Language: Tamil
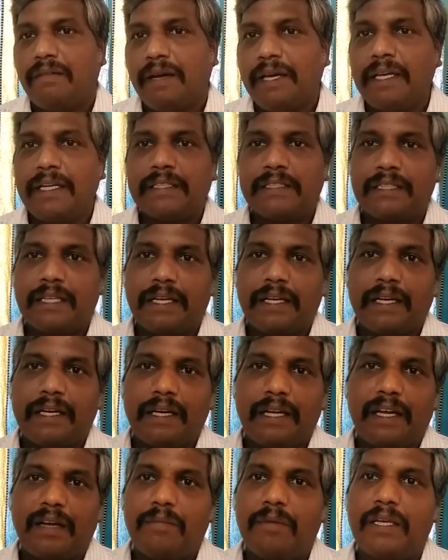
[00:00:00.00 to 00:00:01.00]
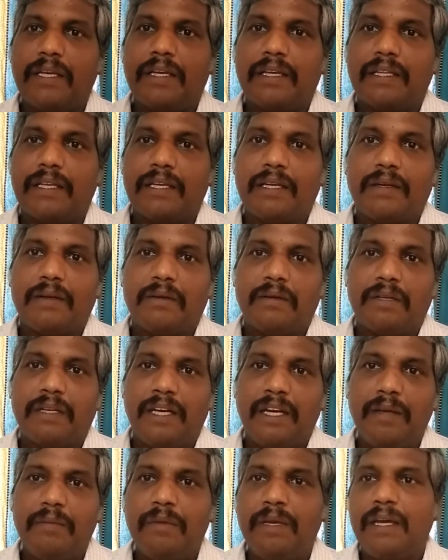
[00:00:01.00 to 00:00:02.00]
வைரஸ்னா என்ன அப்படிங்கிறத
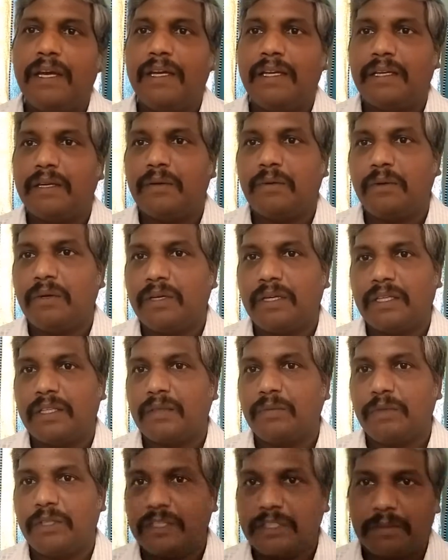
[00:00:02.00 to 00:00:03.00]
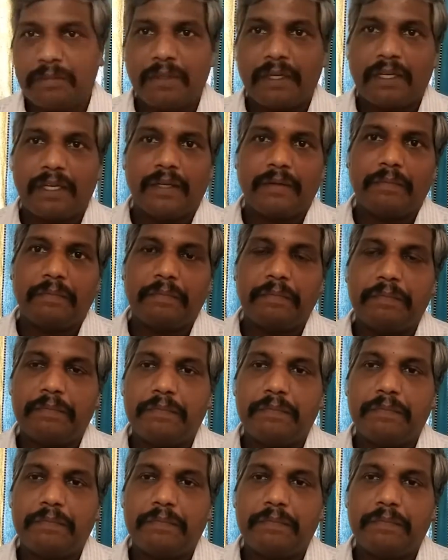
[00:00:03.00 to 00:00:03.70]
எளிமையா இங்க கொடுக்கறது முயற்சி பண்றேன்